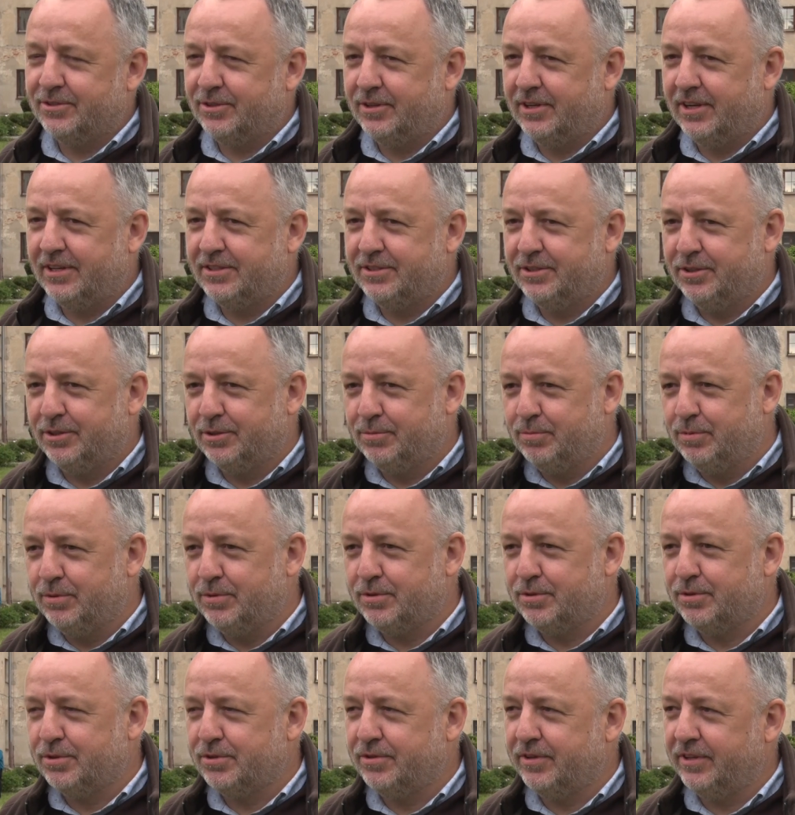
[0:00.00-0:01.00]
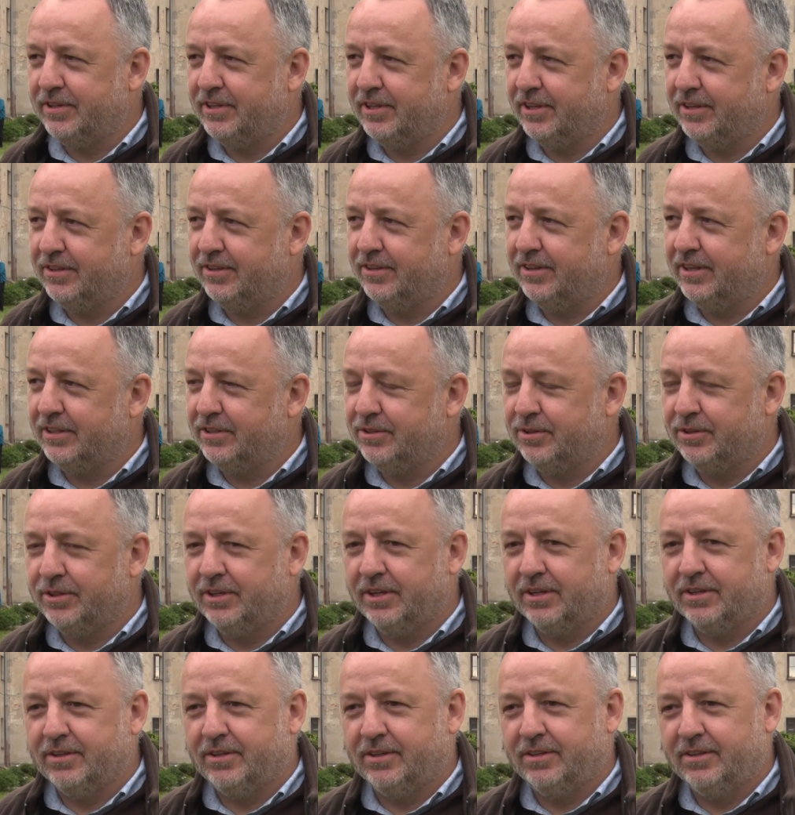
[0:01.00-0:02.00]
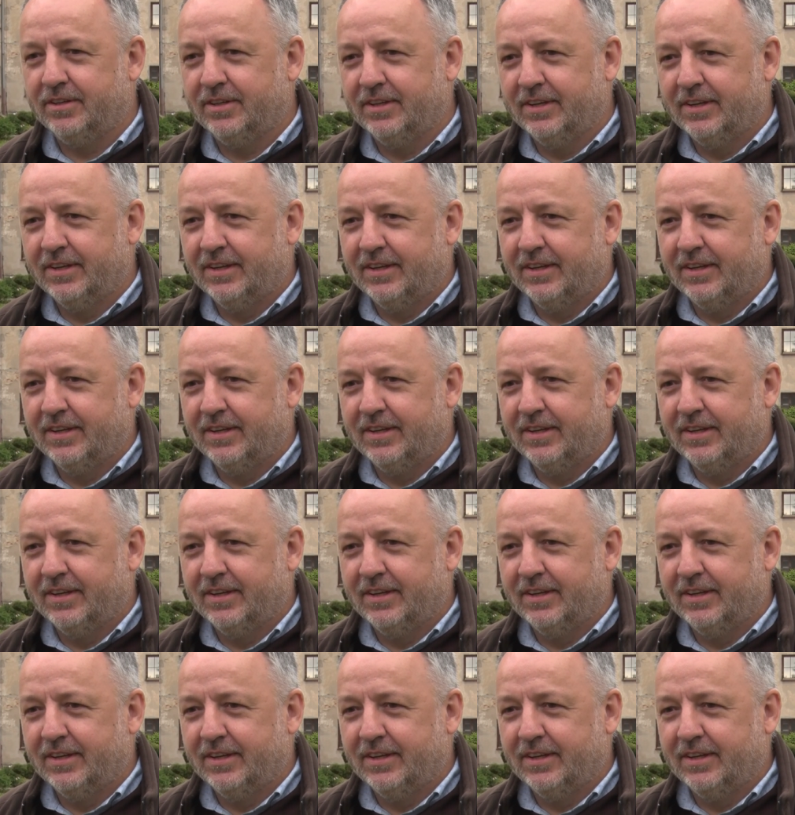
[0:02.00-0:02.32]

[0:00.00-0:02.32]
Z okazji odpustu świętego Antoniego